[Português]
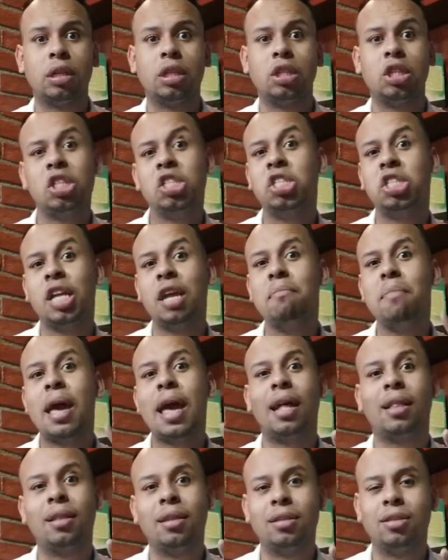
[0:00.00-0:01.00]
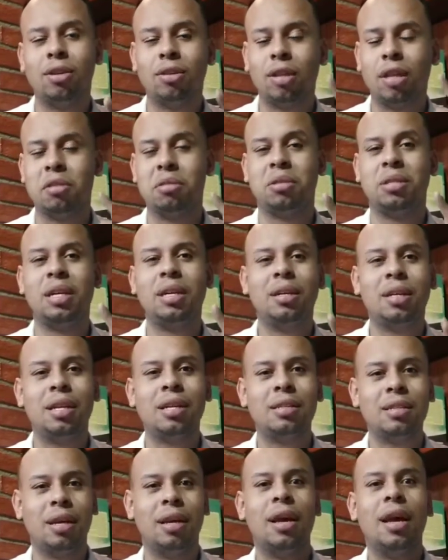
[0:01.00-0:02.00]
A gente tem metas, eu tenho
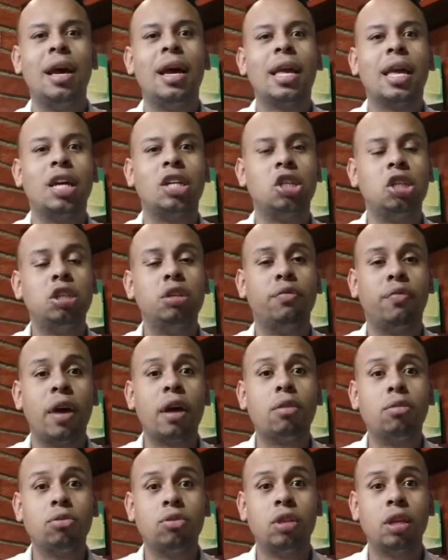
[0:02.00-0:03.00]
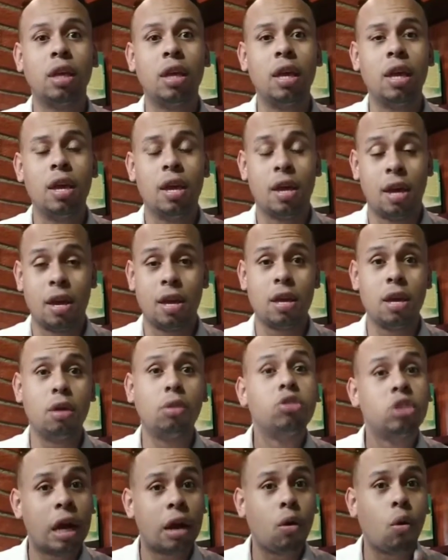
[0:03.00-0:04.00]
certeza que a gente vai conseguir e eu
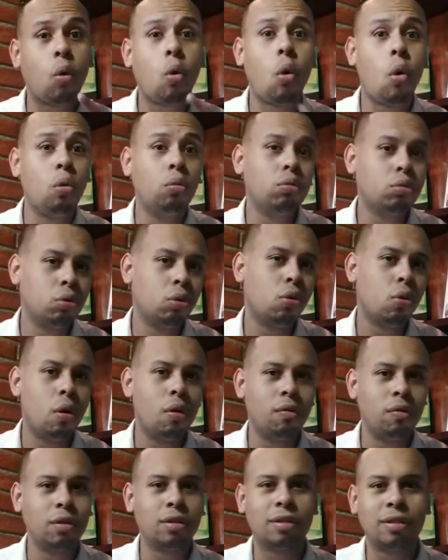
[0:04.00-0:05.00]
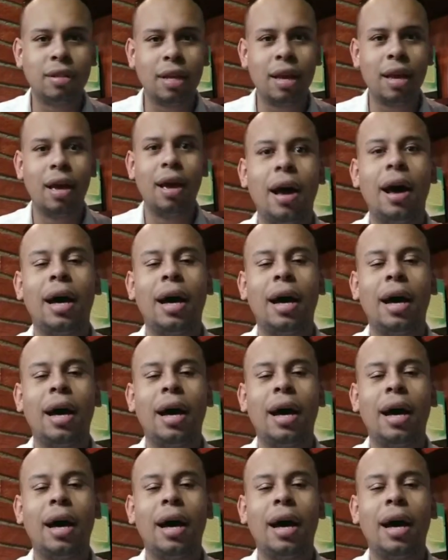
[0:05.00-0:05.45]
já conto com você,